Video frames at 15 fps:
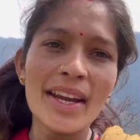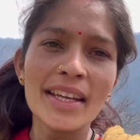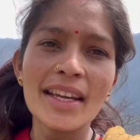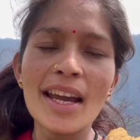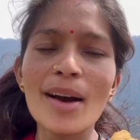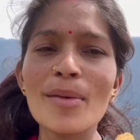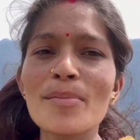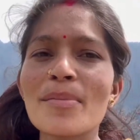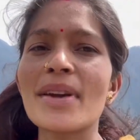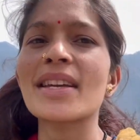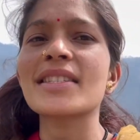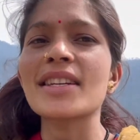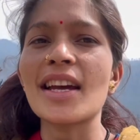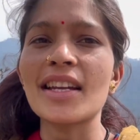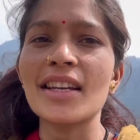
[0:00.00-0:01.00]
कि अब मैं
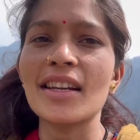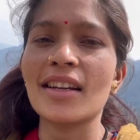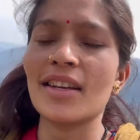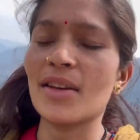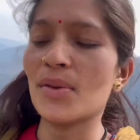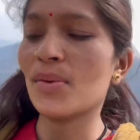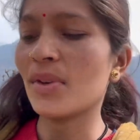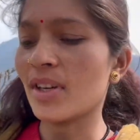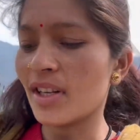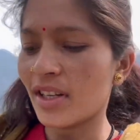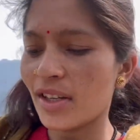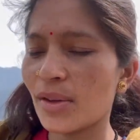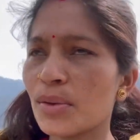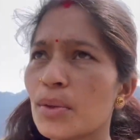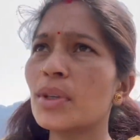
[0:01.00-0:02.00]
जाने गई हूँ घर
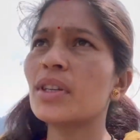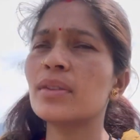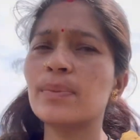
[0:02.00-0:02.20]
की ओर